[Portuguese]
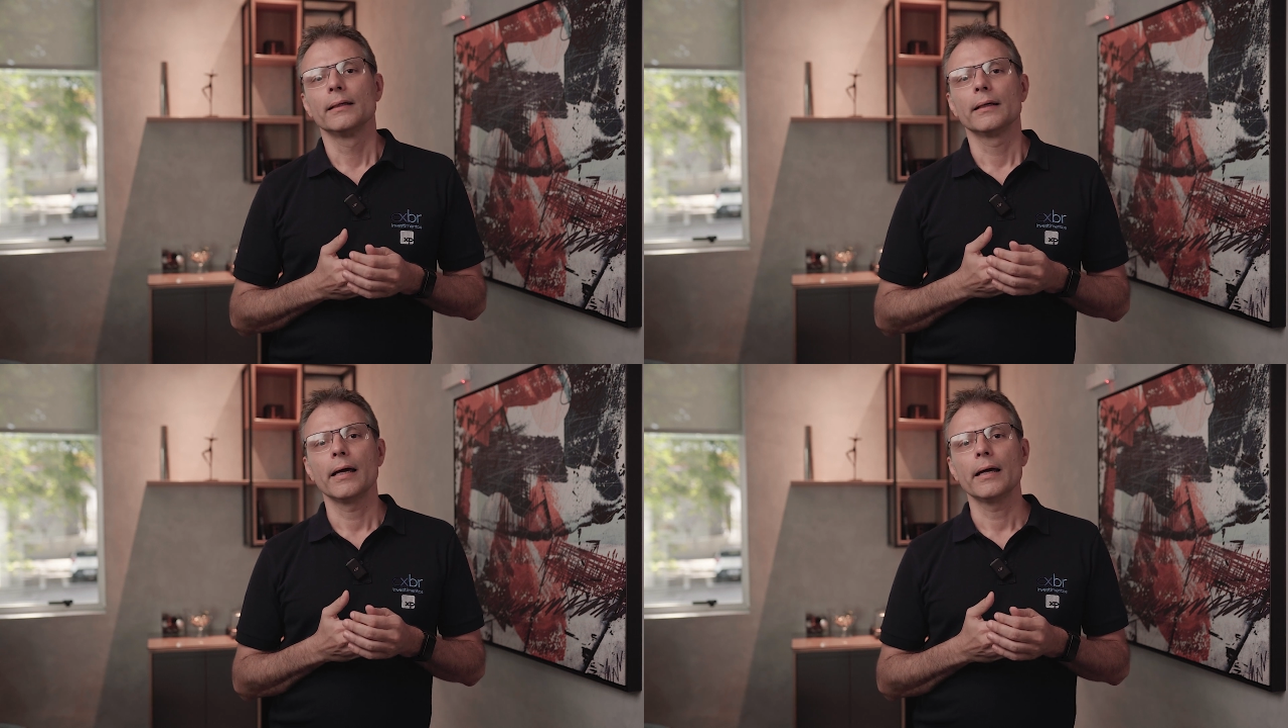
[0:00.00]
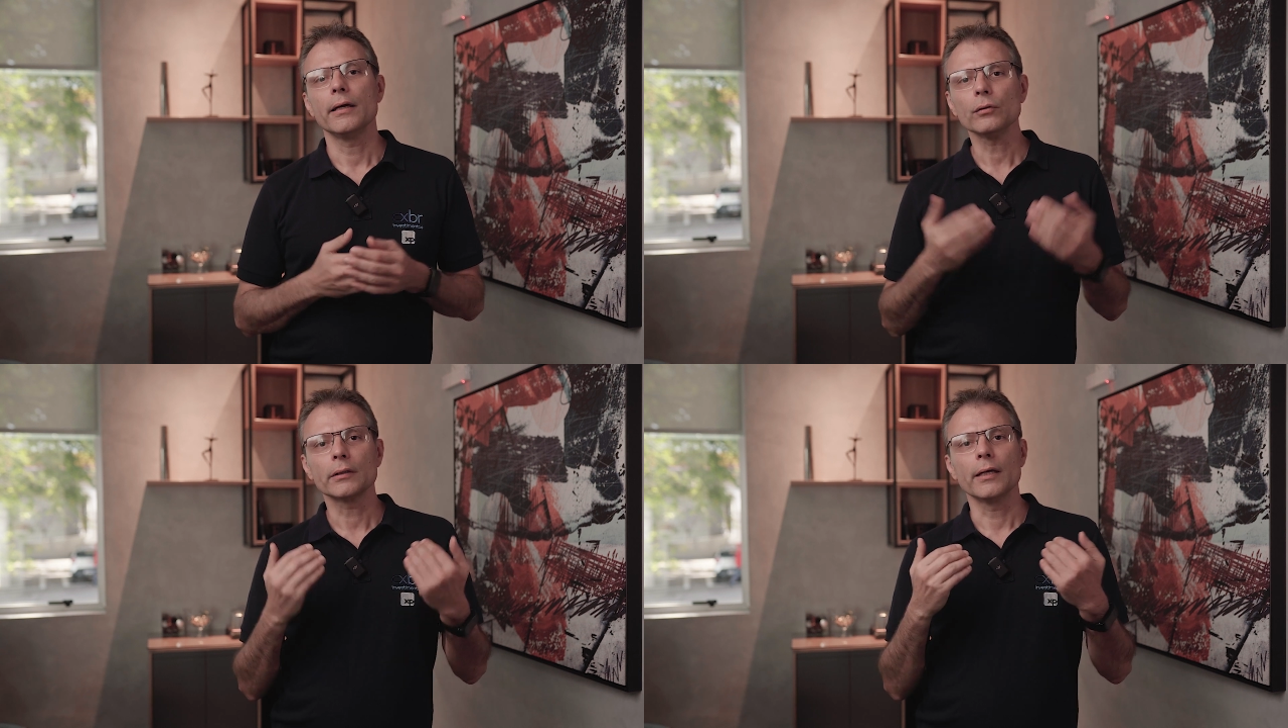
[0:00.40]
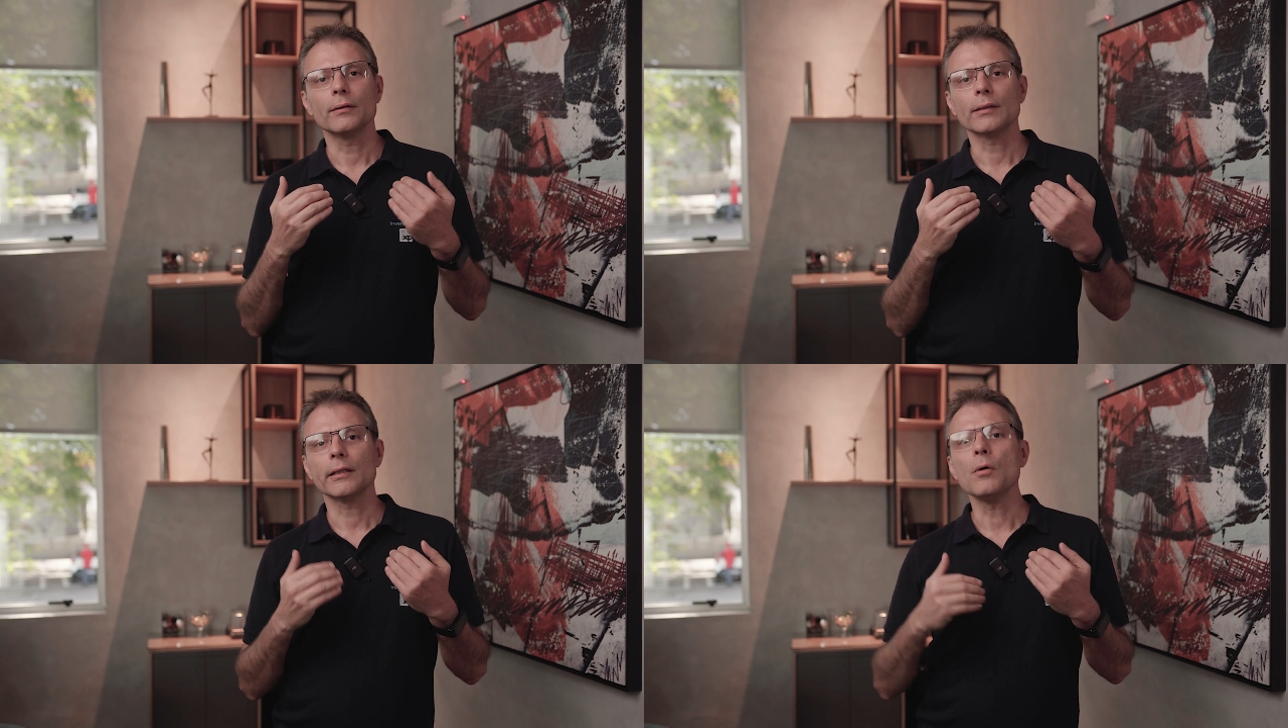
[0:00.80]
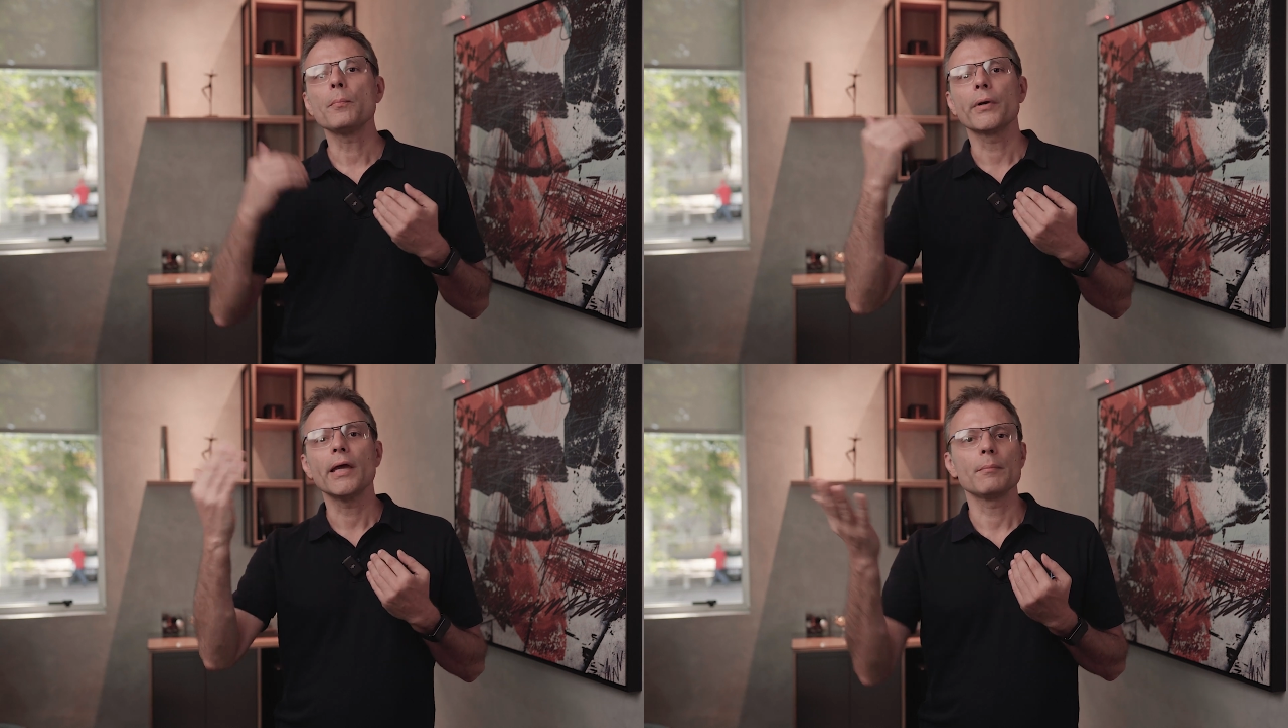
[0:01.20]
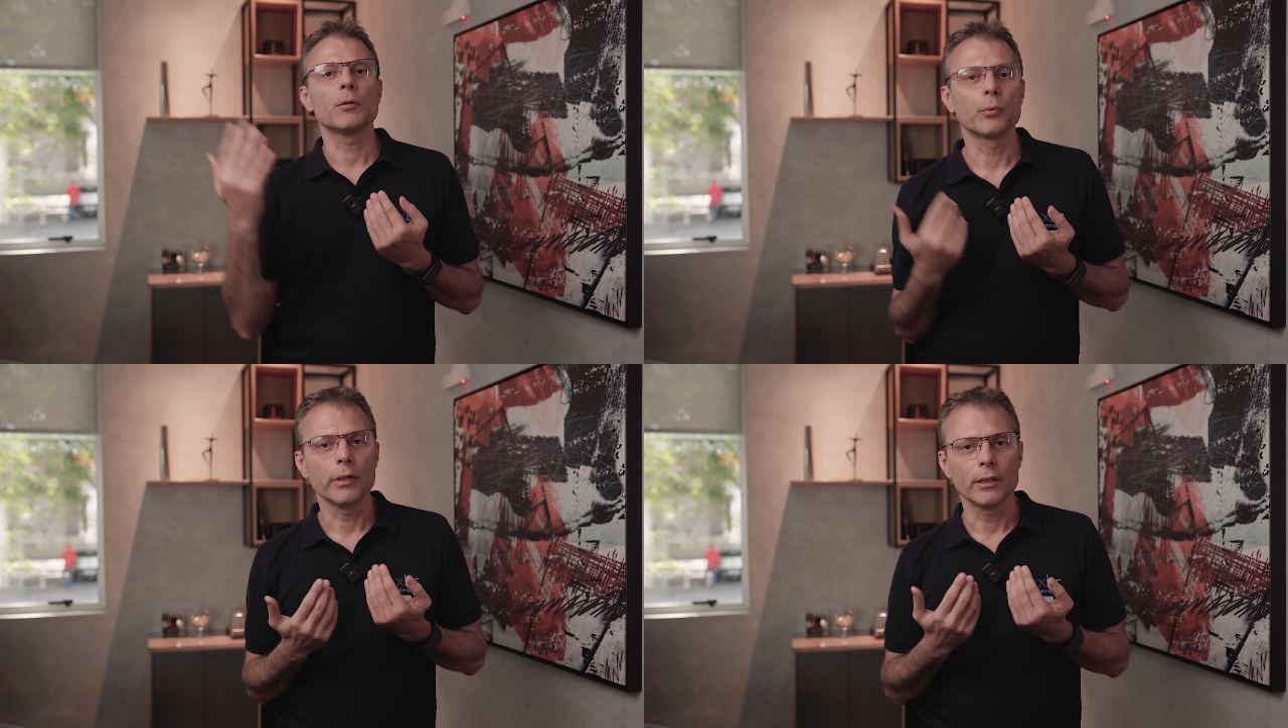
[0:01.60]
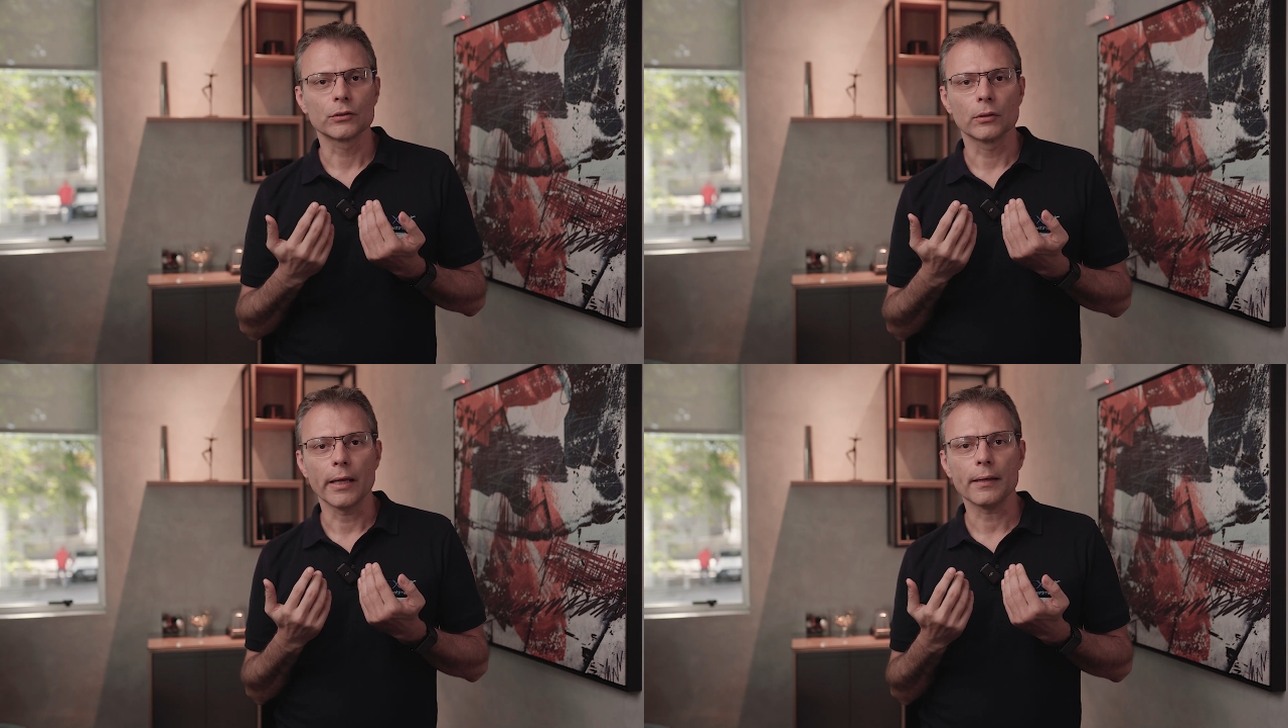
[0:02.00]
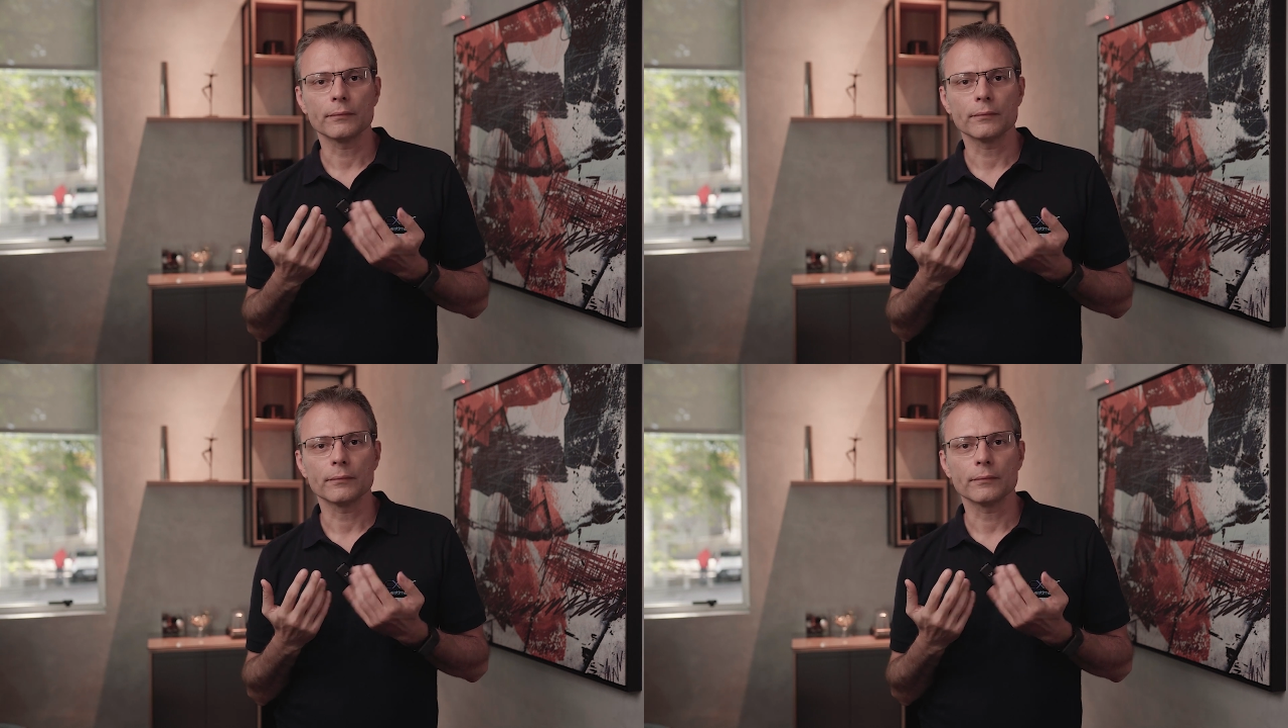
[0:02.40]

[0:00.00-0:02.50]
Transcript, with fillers: é, eu tenho que ter um prêmio por isso, né?